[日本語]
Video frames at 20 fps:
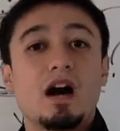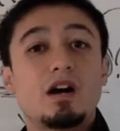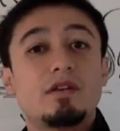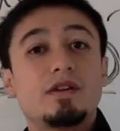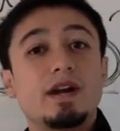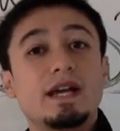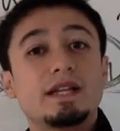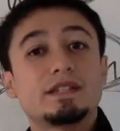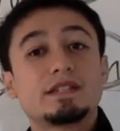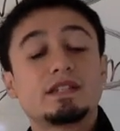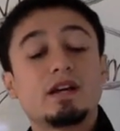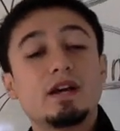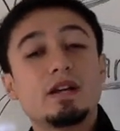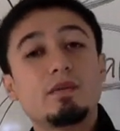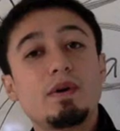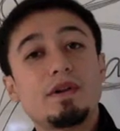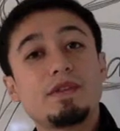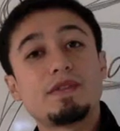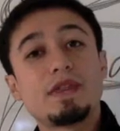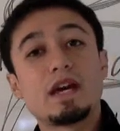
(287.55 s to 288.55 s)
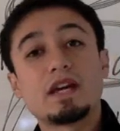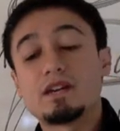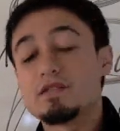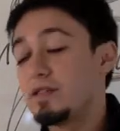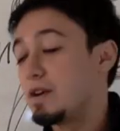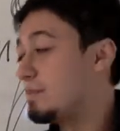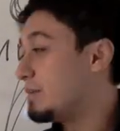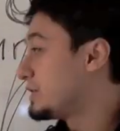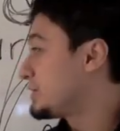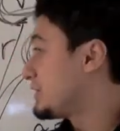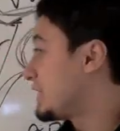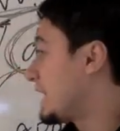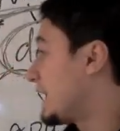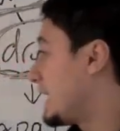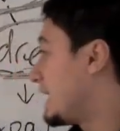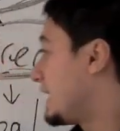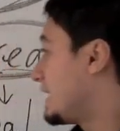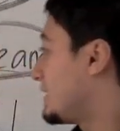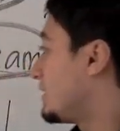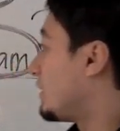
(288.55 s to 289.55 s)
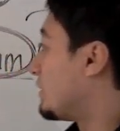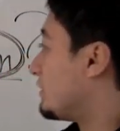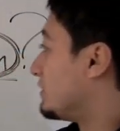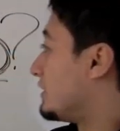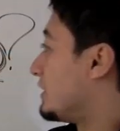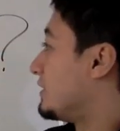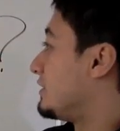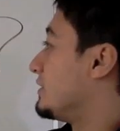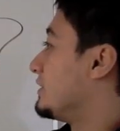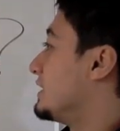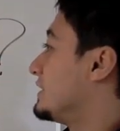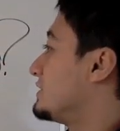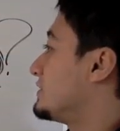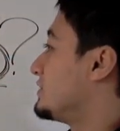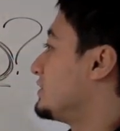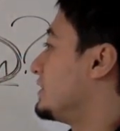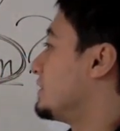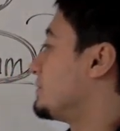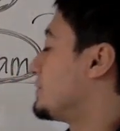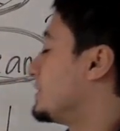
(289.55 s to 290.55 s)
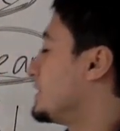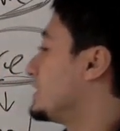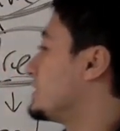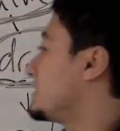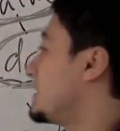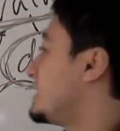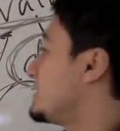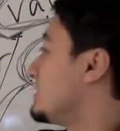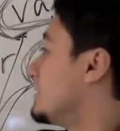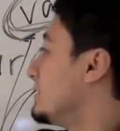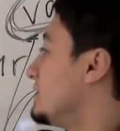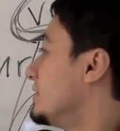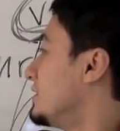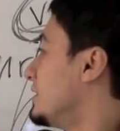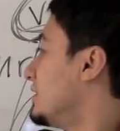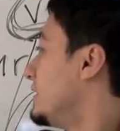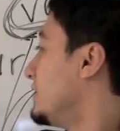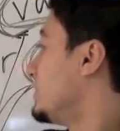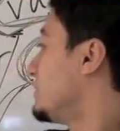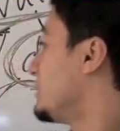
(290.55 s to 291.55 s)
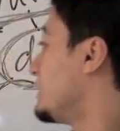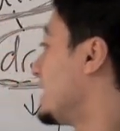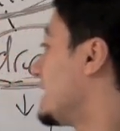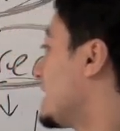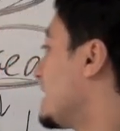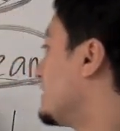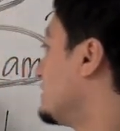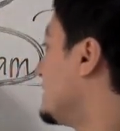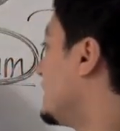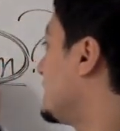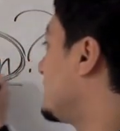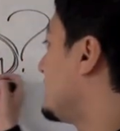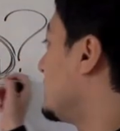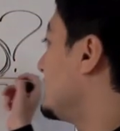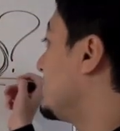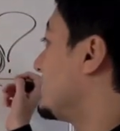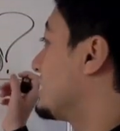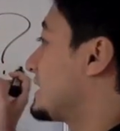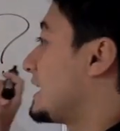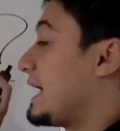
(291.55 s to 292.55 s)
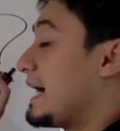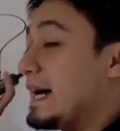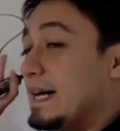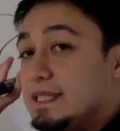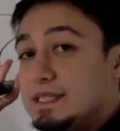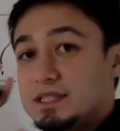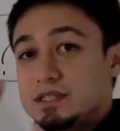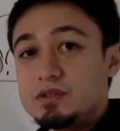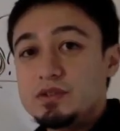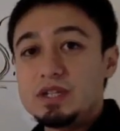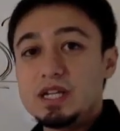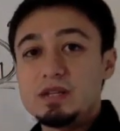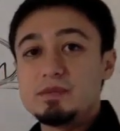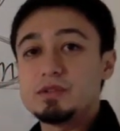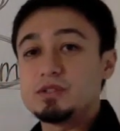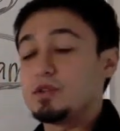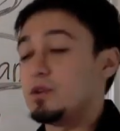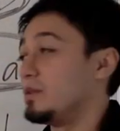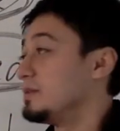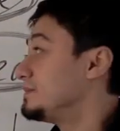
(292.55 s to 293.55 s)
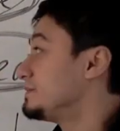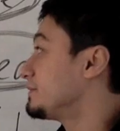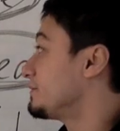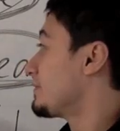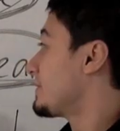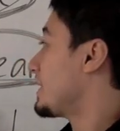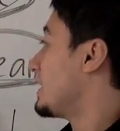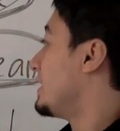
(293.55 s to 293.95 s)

Alright, so anyway, thank you very much and oh, no, let's do the pronunciation. ちょっと長くなったんですが、発音やりましょう。